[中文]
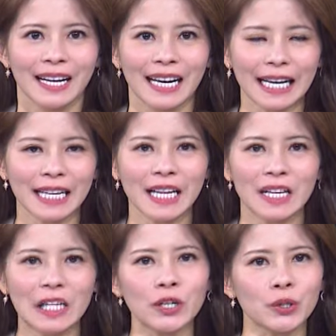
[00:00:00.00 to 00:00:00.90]
来看
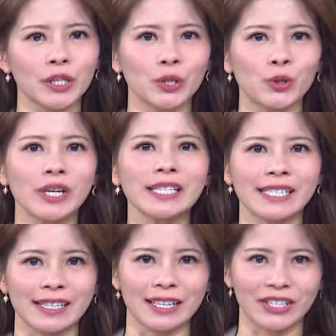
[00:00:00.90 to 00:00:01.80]
到高雄的捐
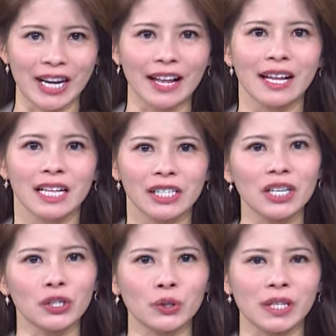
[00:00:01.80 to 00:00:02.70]
血站
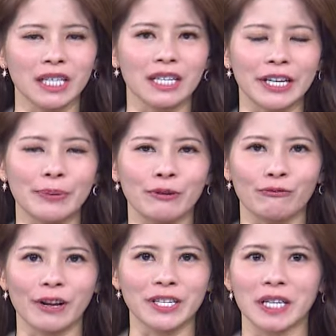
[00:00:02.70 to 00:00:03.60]
赠送的这个礼
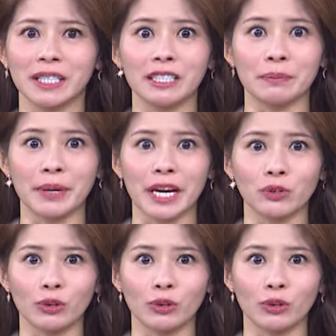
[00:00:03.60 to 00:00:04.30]
品非常特别，